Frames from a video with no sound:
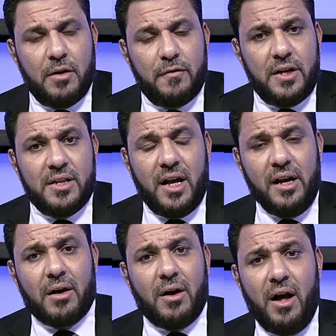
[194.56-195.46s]

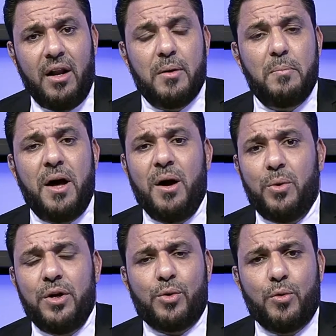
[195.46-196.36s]
فلذلك قال ما
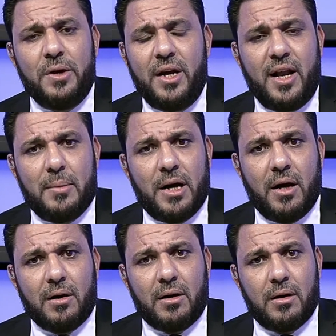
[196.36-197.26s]
أريكم إلا
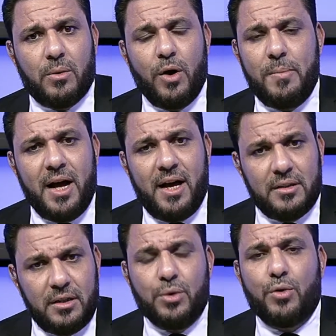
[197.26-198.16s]
ما أرى وما
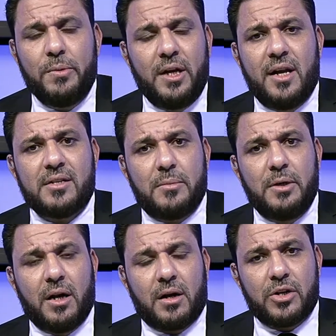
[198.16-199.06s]
أهديكم إلا
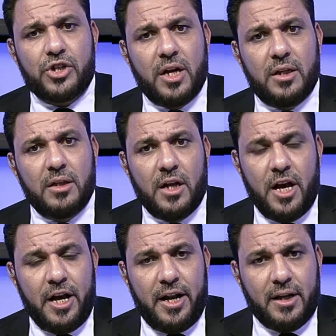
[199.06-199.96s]
سبيل الرشاد
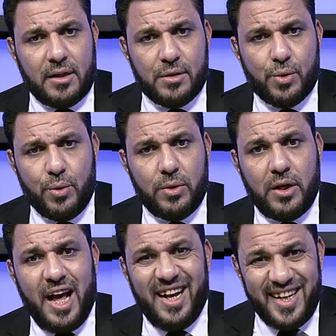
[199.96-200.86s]
لا تنسون
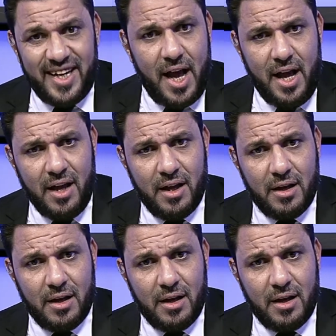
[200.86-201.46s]
الإله